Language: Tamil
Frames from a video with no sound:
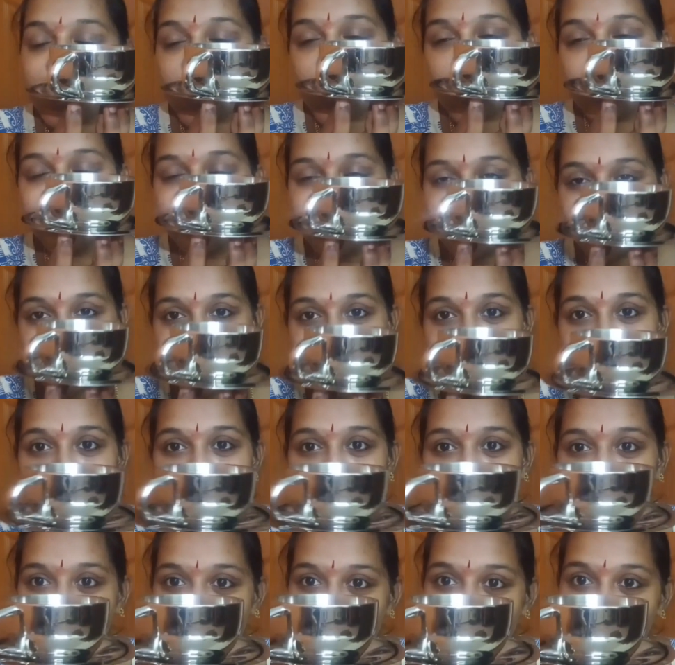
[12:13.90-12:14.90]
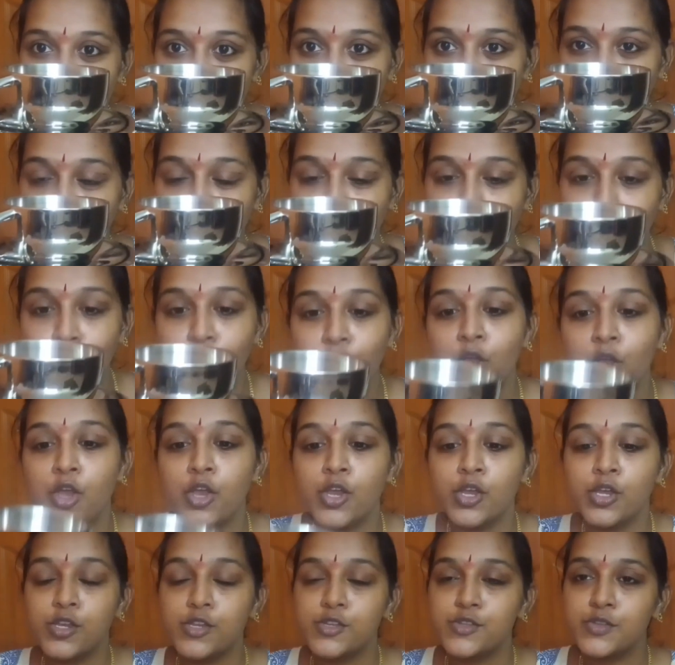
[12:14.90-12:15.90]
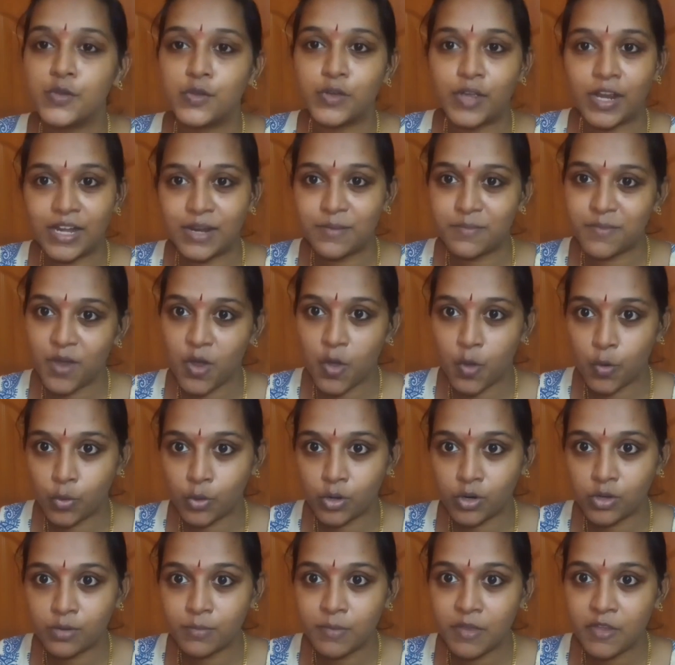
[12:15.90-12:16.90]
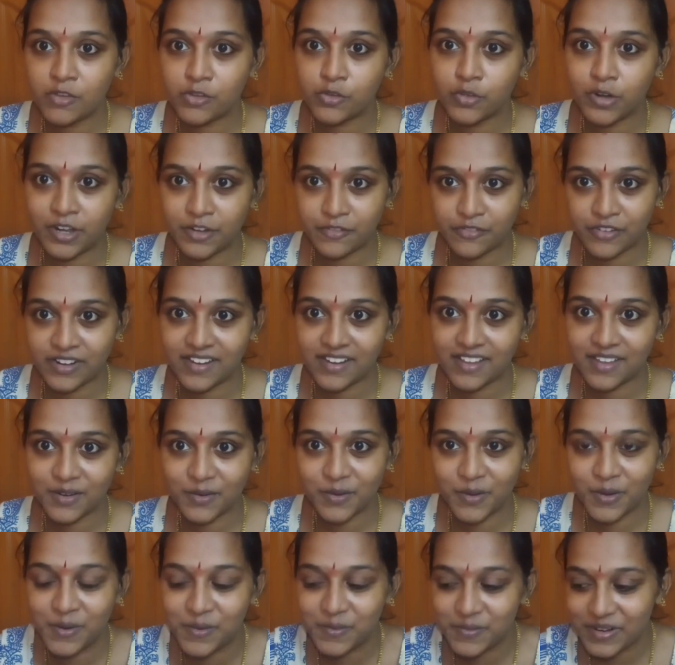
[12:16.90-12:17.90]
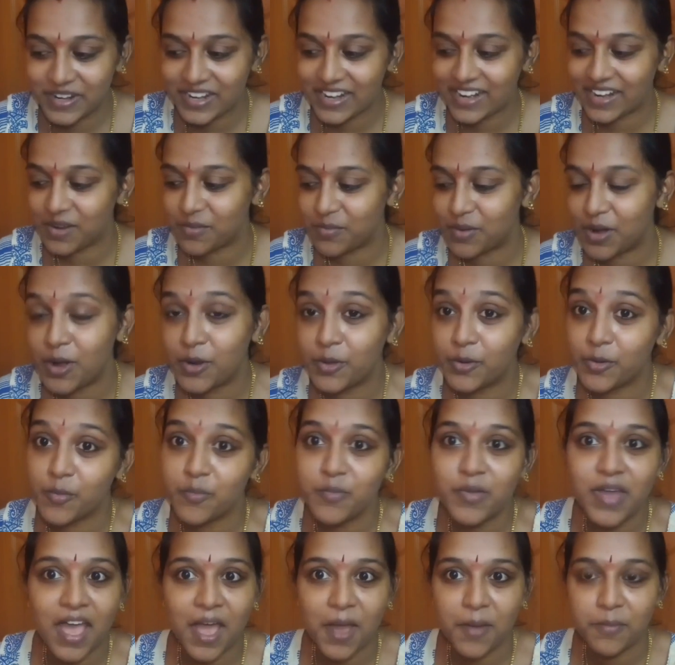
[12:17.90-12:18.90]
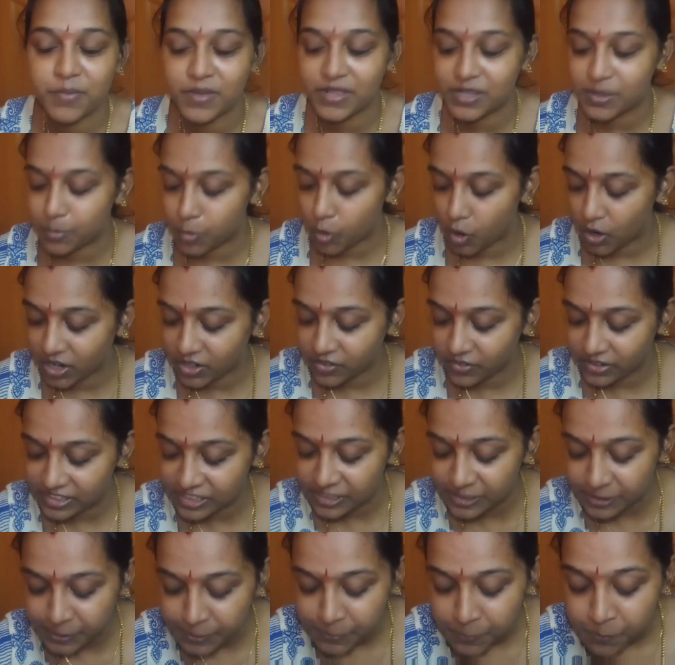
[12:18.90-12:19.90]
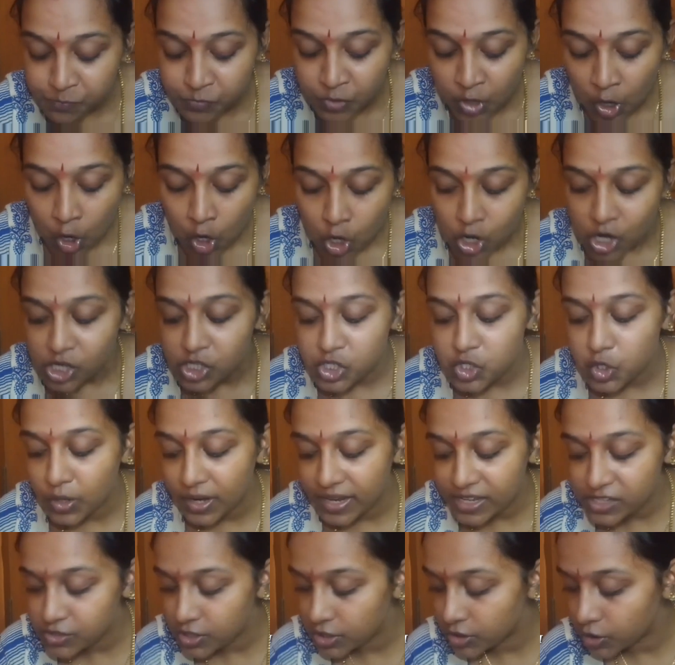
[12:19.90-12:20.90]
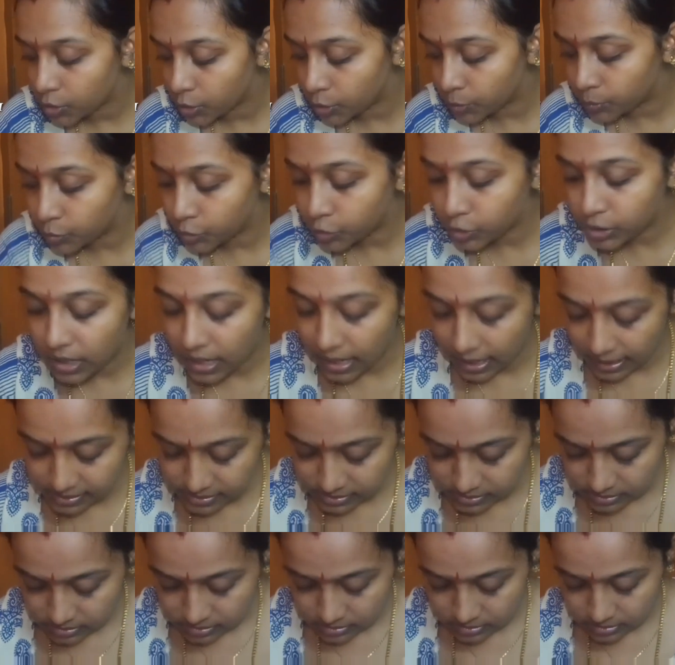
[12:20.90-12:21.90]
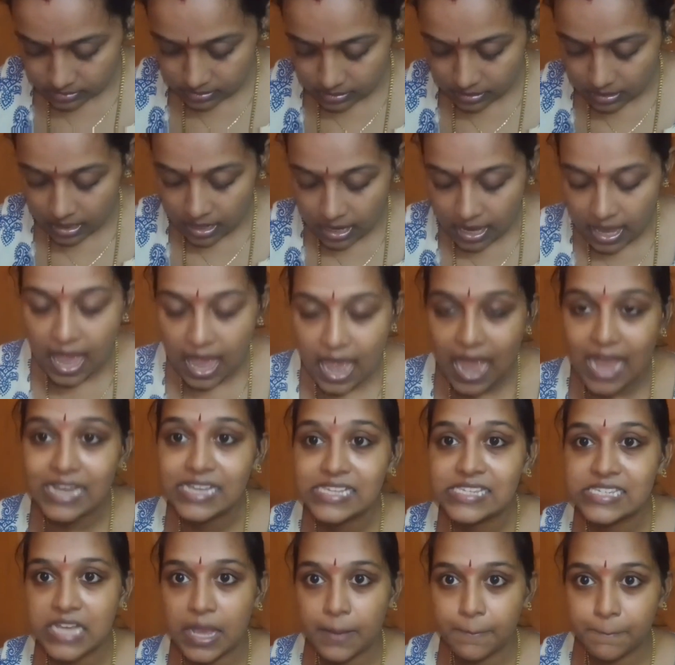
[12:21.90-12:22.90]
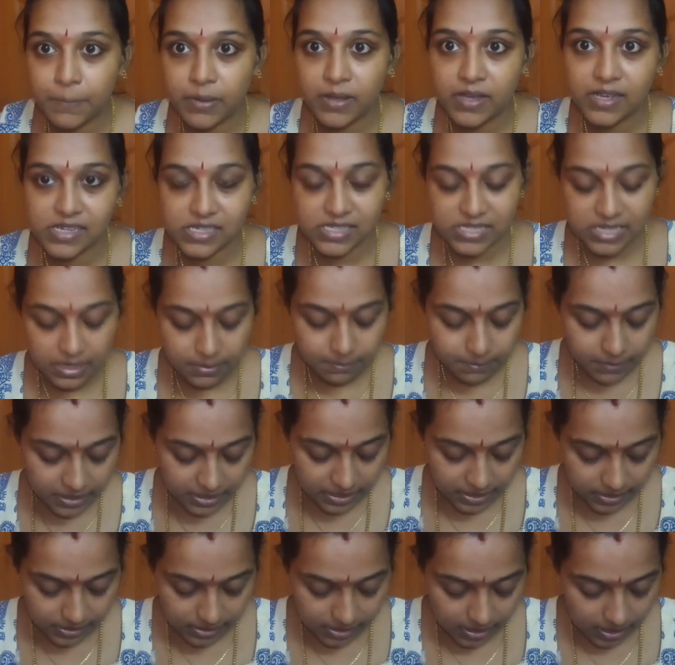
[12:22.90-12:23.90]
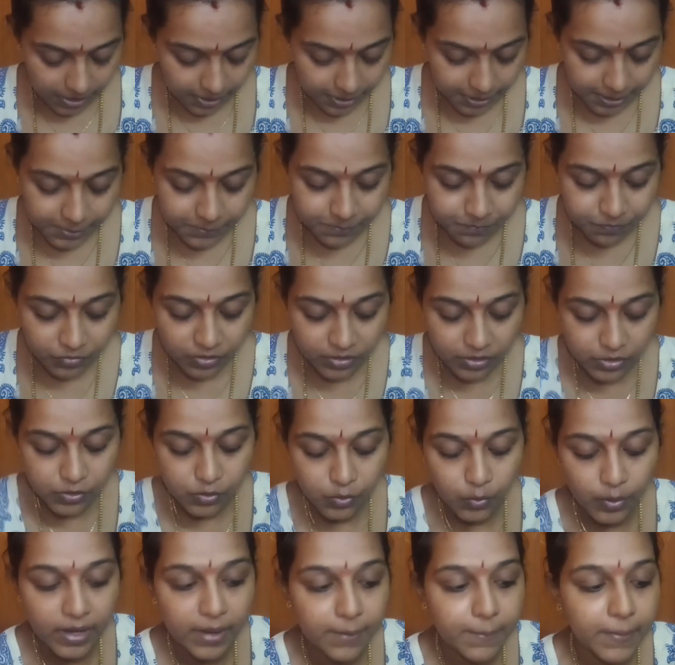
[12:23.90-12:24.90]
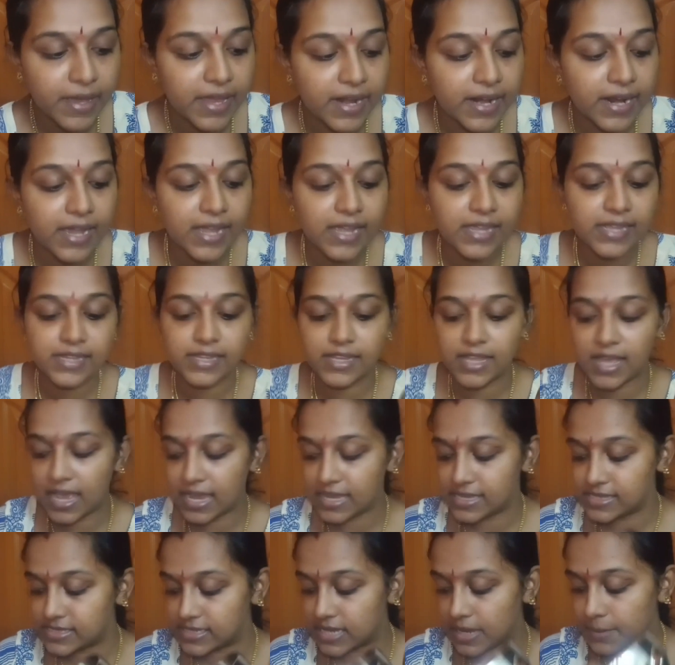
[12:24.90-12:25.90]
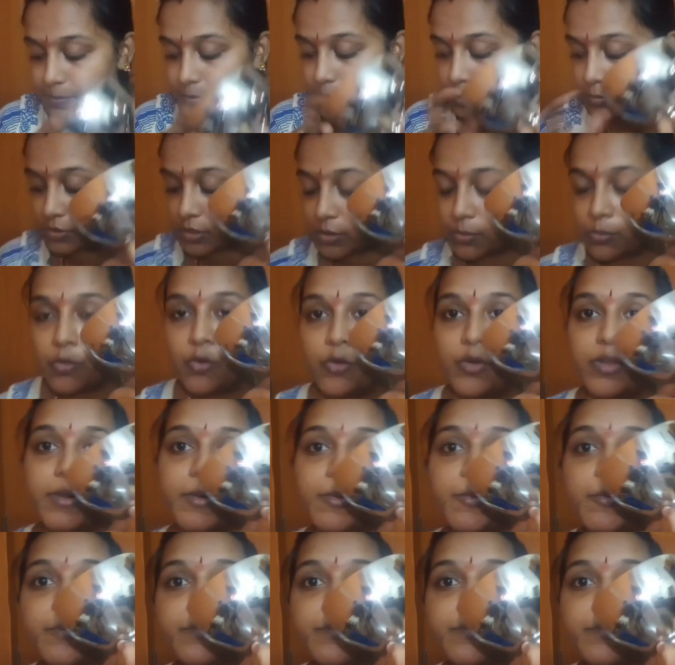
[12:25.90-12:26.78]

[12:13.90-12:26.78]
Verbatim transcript: தான் நான் வந்து கொடுப்பேன் டீயோ காஃபியோ ஸோ கண்டிப்பாக அவங்களுக்குமே வந்து ஒரு டிஃப்ரெண்ட்டாக இருக்கும் அப்படின்னு நான் எனக்கு ரொம்ப ஹாப்பி இந்த ப்ராடக்ட் வந்தது ஸோ நெக்ஸ்ட் வந்து ஒரு மூணு ஐ ஐஸ் கப்பை சென்ட் பண்ணியிருந்தாங்க ஸோ இங்கே பாருங்கள் இதுதான் ஐஸ் கப்பு இந்த மூணு